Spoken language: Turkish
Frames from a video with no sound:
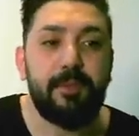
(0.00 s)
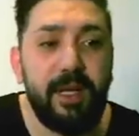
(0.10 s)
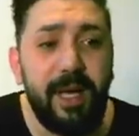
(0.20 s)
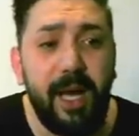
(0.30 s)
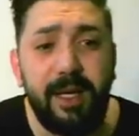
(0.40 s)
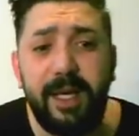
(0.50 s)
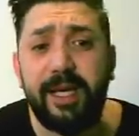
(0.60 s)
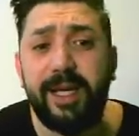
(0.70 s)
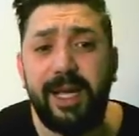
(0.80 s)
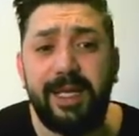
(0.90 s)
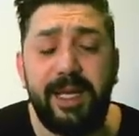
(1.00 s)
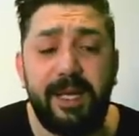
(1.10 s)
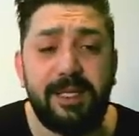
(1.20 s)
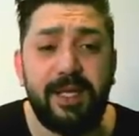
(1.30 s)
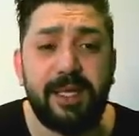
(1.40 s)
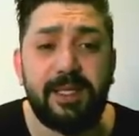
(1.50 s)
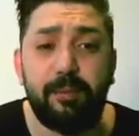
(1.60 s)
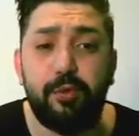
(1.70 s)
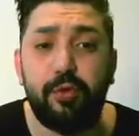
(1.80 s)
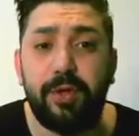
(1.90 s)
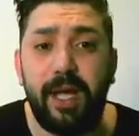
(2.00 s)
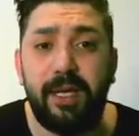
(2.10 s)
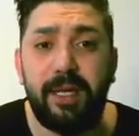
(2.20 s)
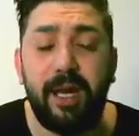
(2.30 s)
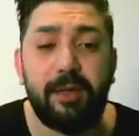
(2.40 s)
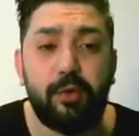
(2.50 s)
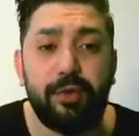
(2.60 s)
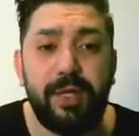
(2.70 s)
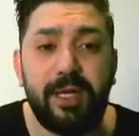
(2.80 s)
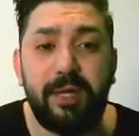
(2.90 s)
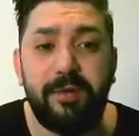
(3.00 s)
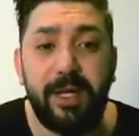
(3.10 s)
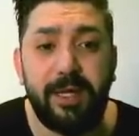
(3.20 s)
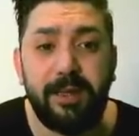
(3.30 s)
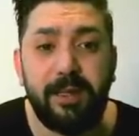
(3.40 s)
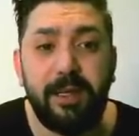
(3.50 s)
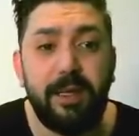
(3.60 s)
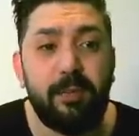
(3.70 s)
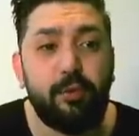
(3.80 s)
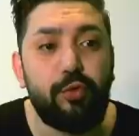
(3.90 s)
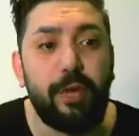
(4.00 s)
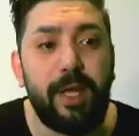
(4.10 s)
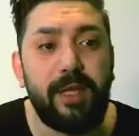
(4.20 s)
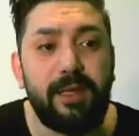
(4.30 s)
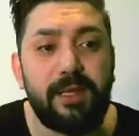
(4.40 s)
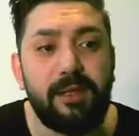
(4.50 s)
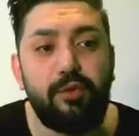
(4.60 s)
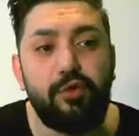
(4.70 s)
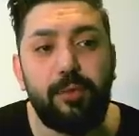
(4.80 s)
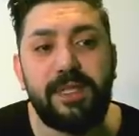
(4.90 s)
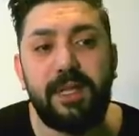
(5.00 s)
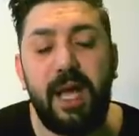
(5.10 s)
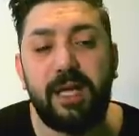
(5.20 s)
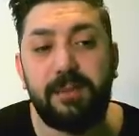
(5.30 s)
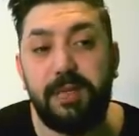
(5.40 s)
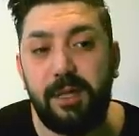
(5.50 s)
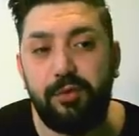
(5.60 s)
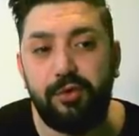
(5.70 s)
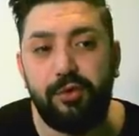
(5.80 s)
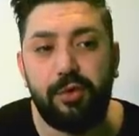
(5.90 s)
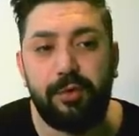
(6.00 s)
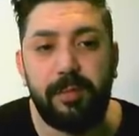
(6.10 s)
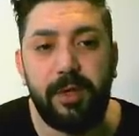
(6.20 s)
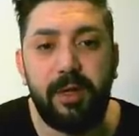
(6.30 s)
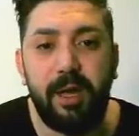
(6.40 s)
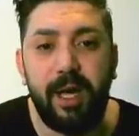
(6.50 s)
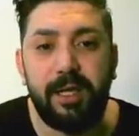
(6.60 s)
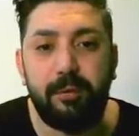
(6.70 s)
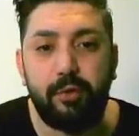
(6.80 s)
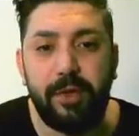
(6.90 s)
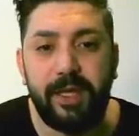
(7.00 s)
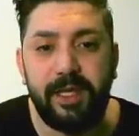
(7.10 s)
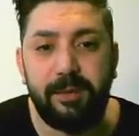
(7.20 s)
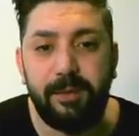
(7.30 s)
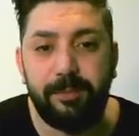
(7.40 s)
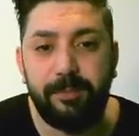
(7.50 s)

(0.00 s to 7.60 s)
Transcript: Yani eğer rally gelecekse büyük rally altcoin'lerde falan bu dolar endeksinin düşmesi lazım diye düşünüyorum. Aynı buradaki gibi.